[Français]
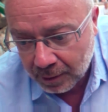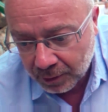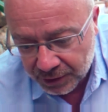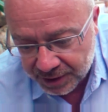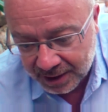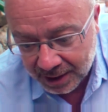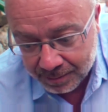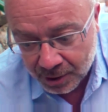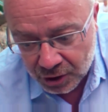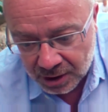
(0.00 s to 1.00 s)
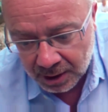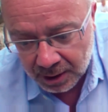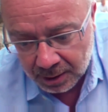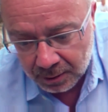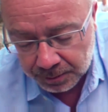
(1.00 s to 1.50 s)
avoir des idées,
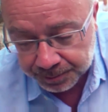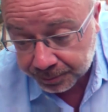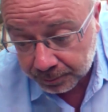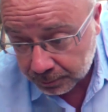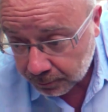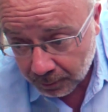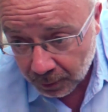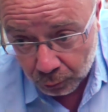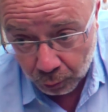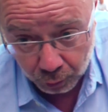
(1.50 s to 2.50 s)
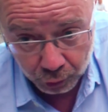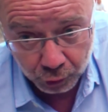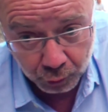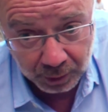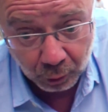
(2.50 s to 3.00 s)
imaginer. Donc je suis